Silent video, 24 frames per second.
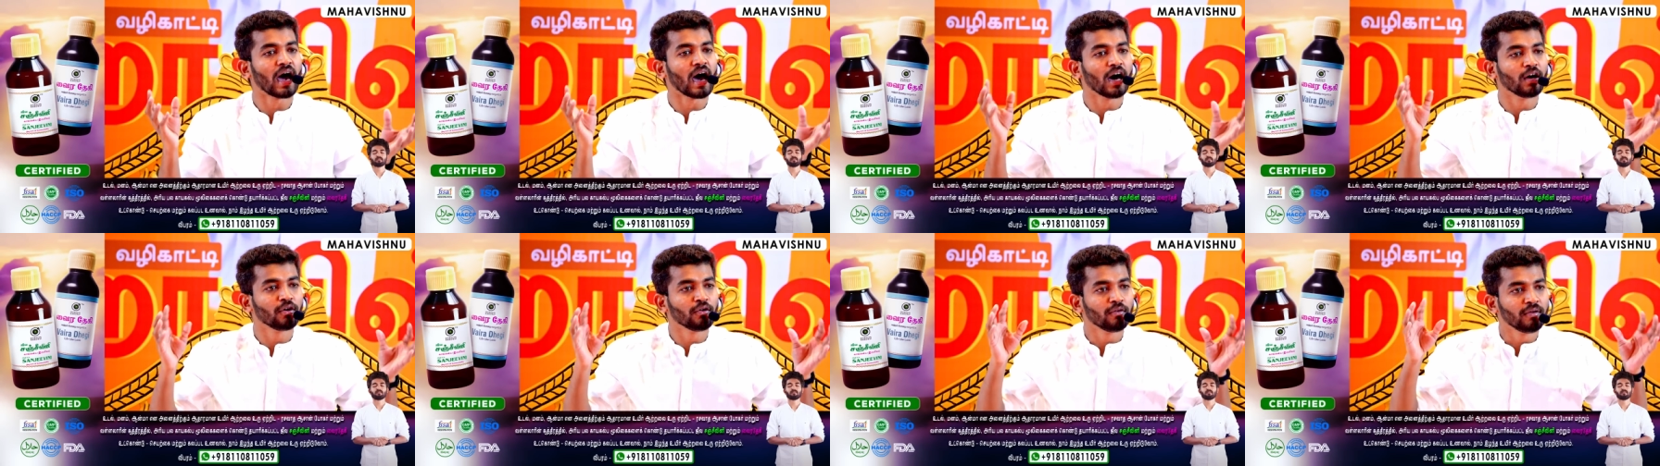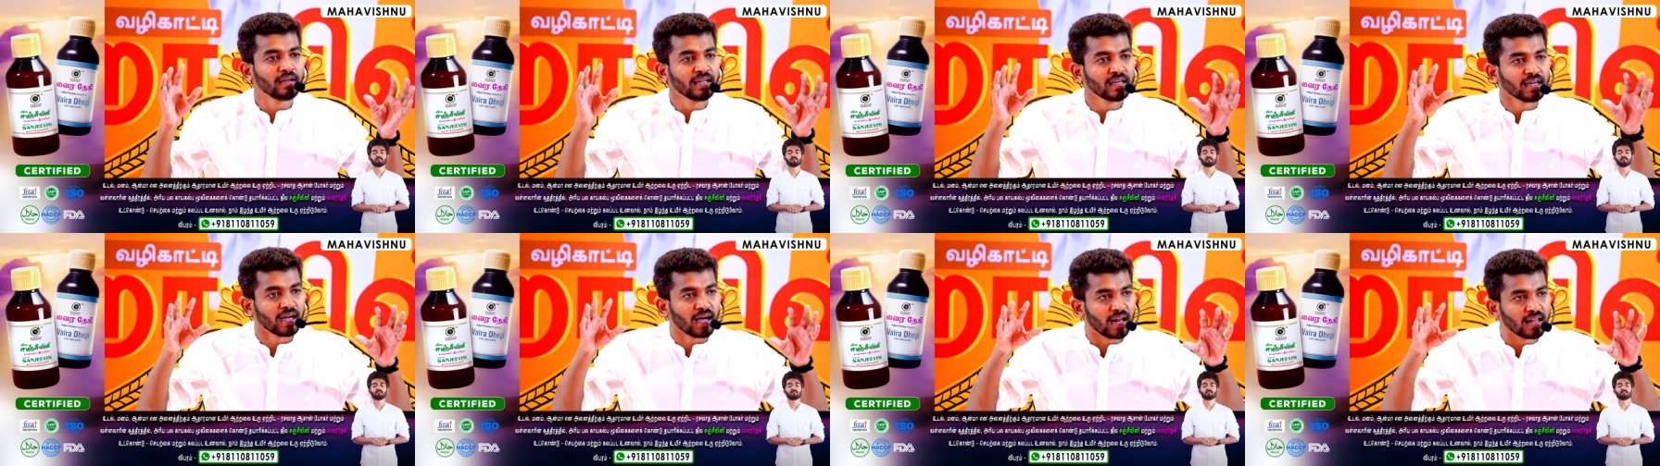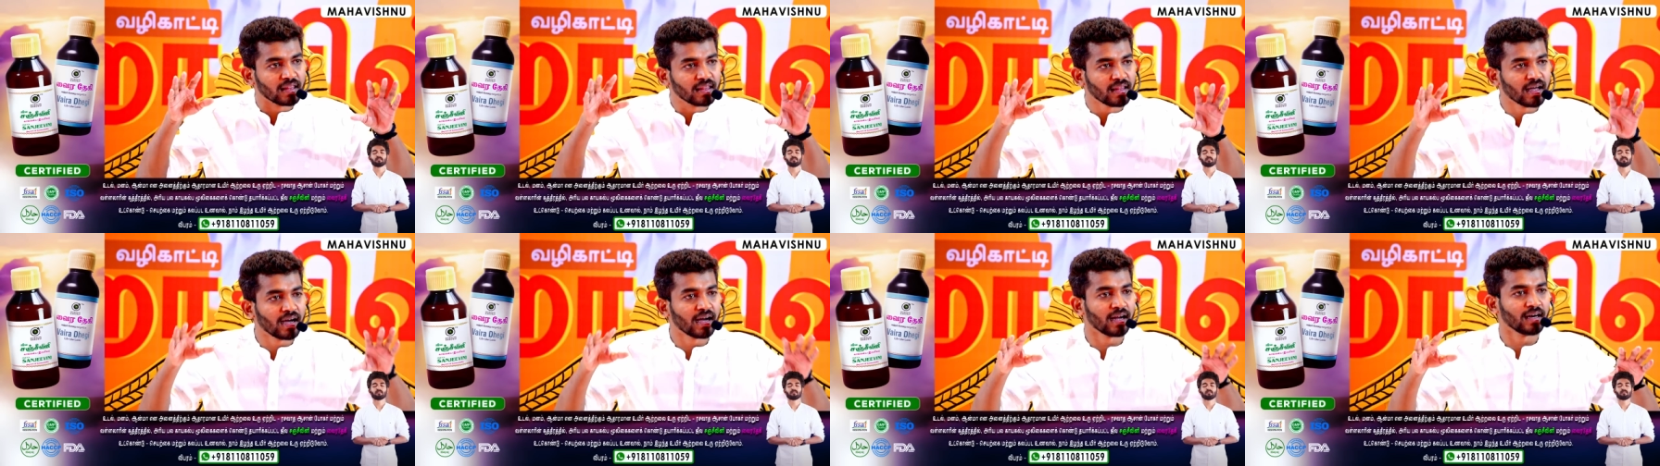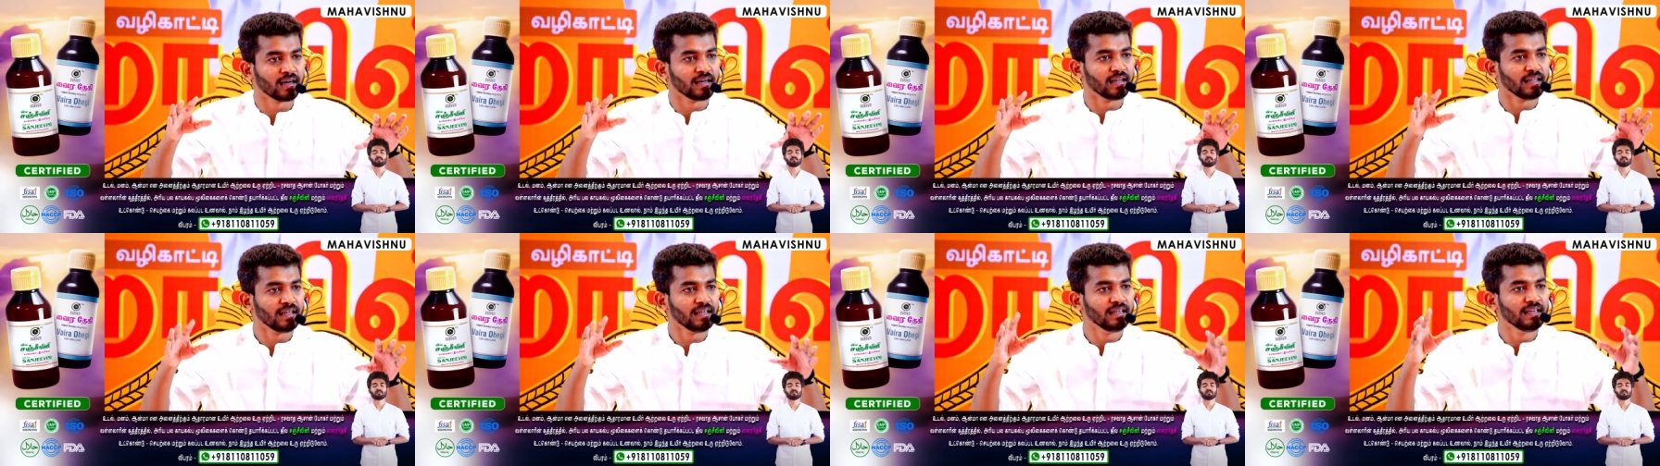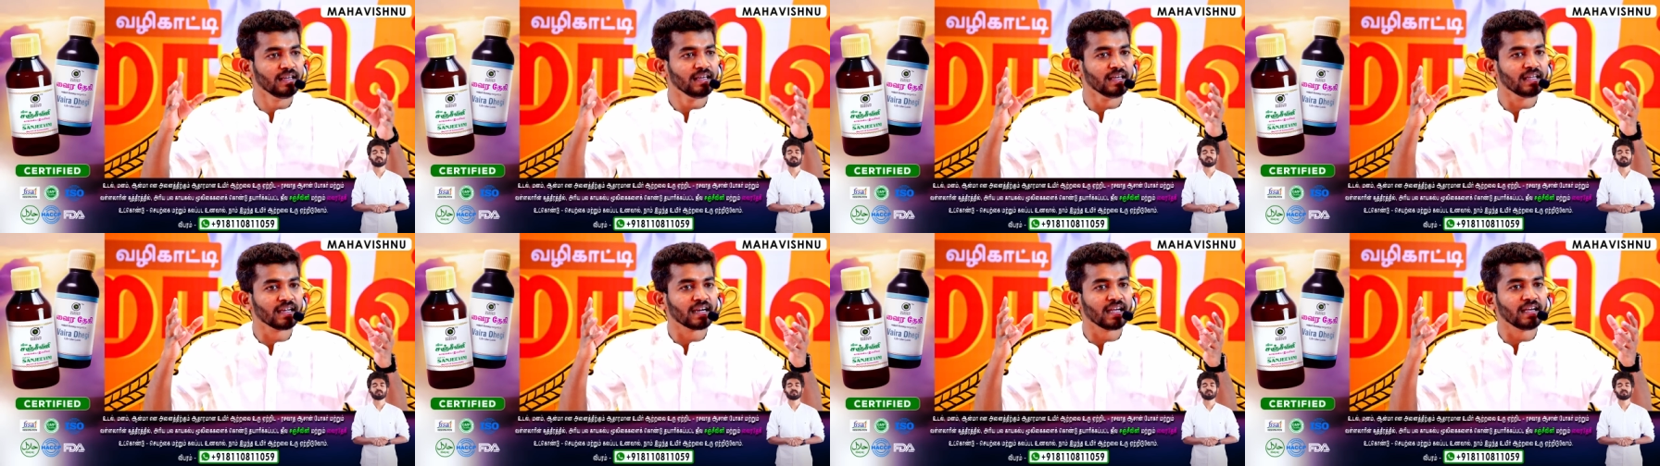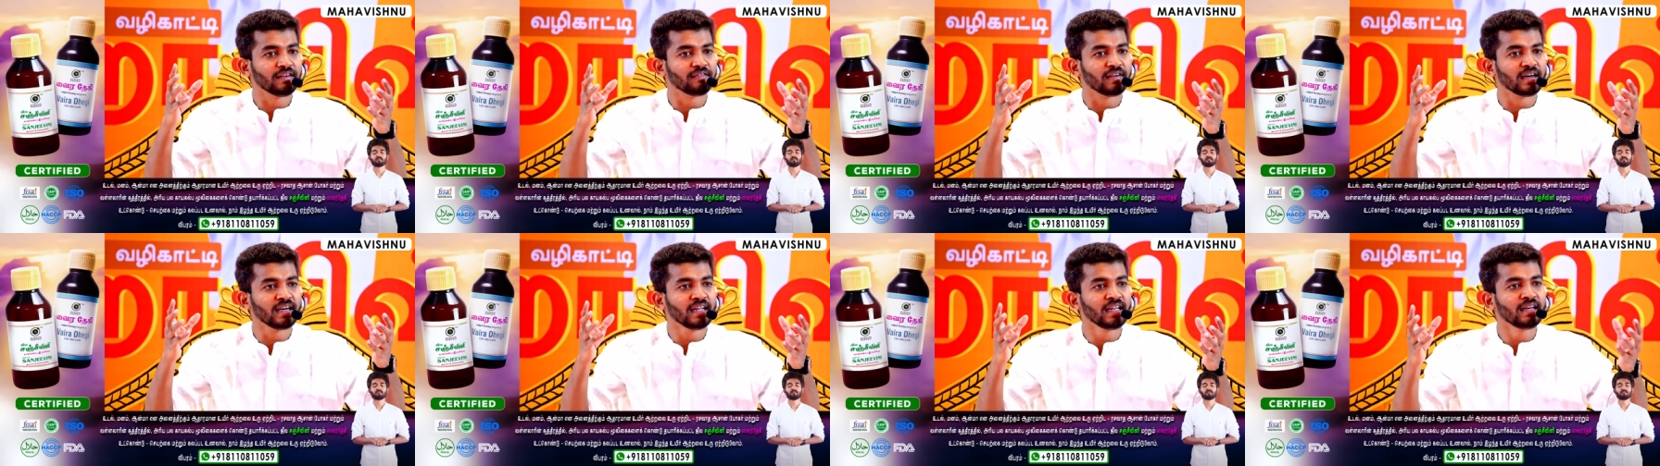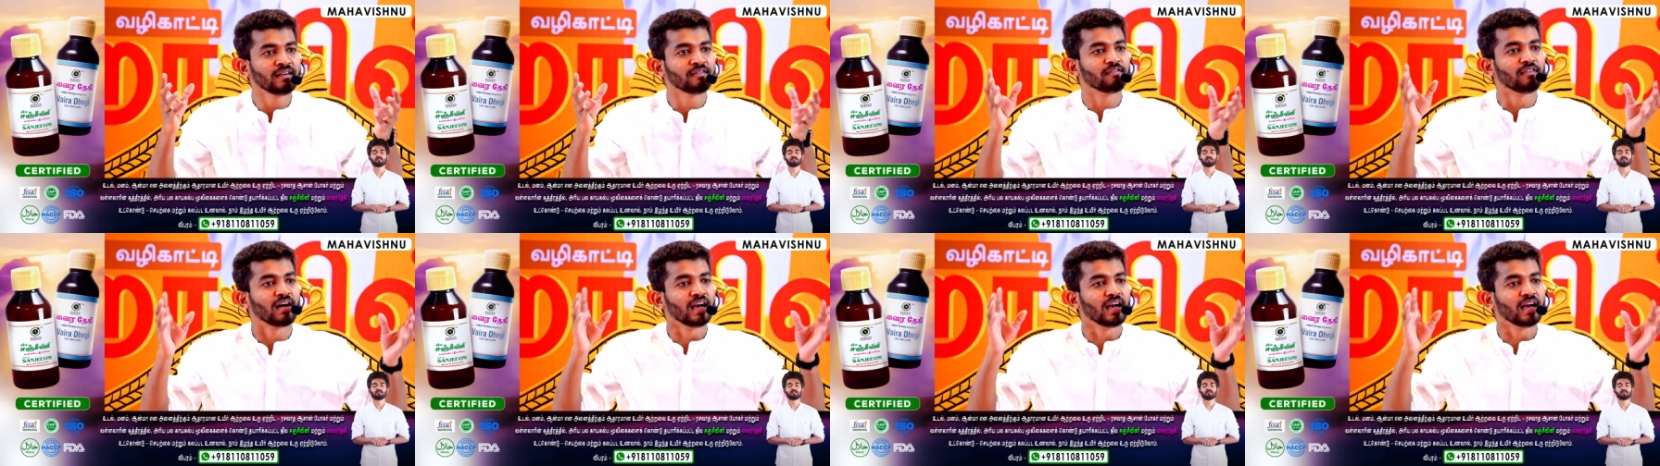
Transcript: அருளினால்தான் இறைவனின்